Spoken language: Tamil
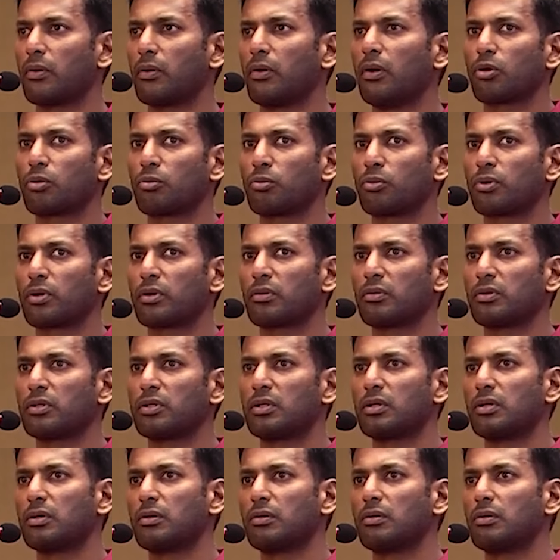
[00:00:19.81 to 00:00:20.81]
ஒரு முறை
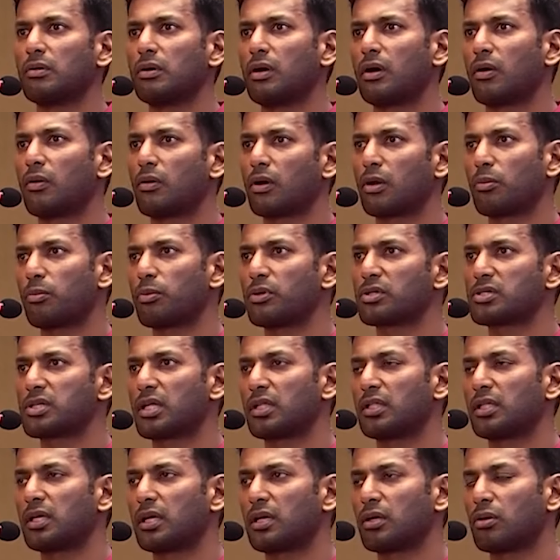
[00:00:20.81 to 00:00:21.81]
வந்து அவங்கள போய்
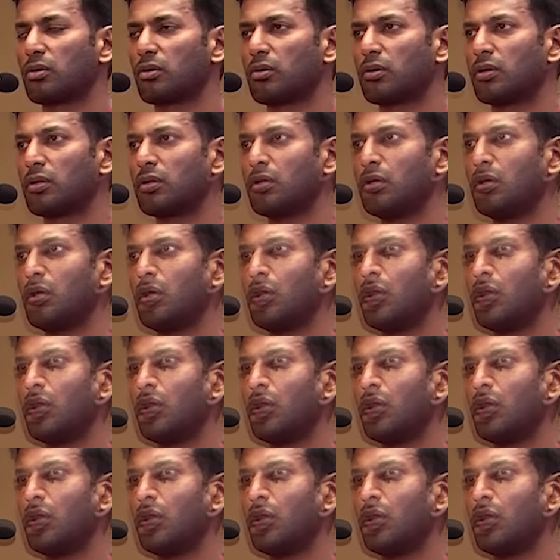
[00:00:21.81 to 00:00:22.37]
சந்திக்கணும்னு